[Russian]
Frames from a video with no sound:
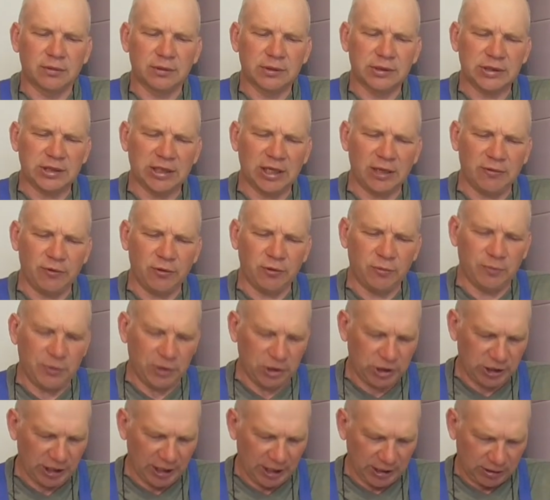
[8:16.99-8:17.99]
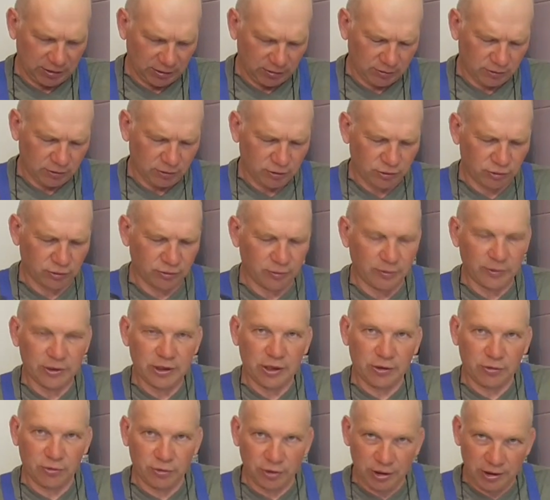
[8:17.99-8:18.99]
ставлю печать, что
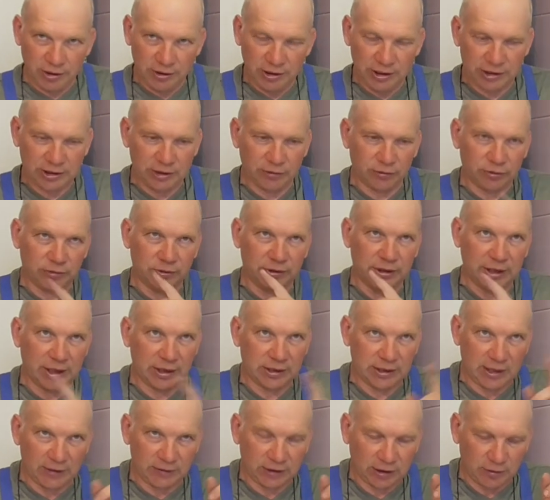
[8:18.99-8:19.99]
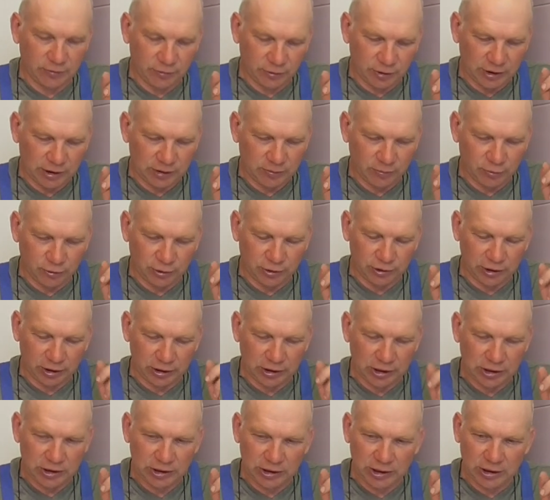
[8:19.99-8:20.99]
молоко, если вот так, завтра у нас будет
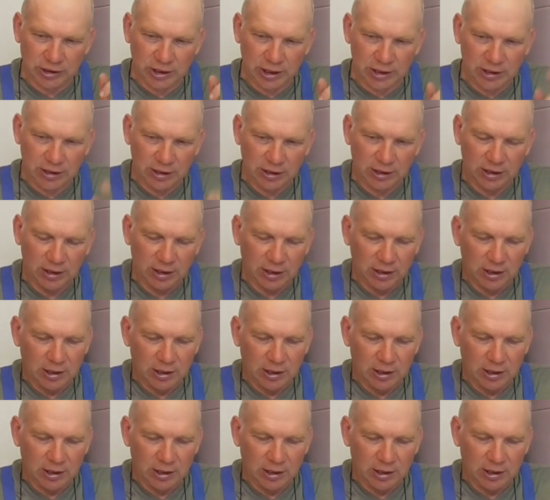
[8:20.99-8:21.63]
рыночный день,